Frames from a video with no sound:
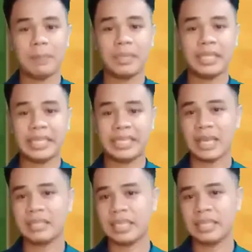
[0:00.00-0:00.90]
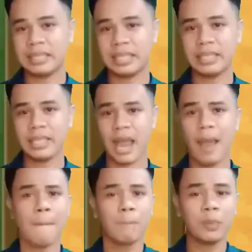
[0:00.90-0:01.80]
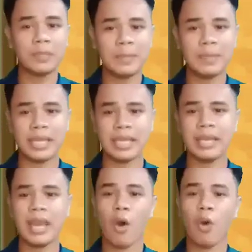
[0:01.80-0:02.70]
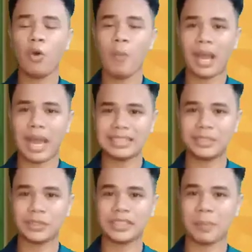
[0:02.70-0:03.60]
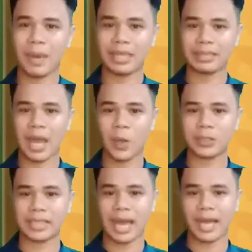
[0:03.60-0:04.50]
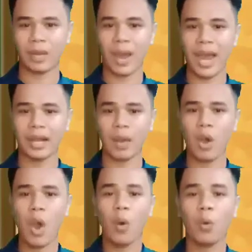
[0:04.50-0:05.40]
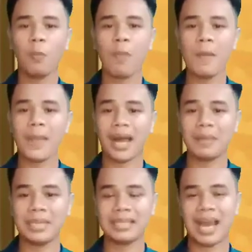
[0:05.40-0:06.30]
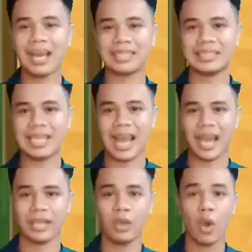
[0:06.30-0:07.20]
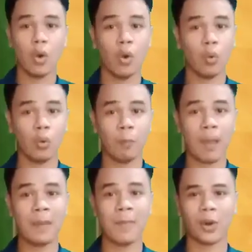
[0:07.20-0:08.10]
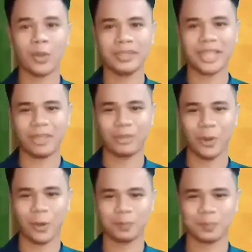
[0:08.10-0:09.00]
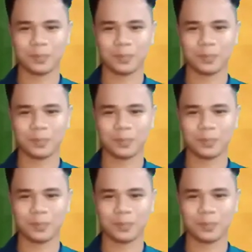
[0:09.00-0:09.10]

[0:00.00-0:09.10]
Binigyang diin din na bumibili o gumagastos ang mga tao sa araw-araw upang makamit ang kasiyahan o upang makontento.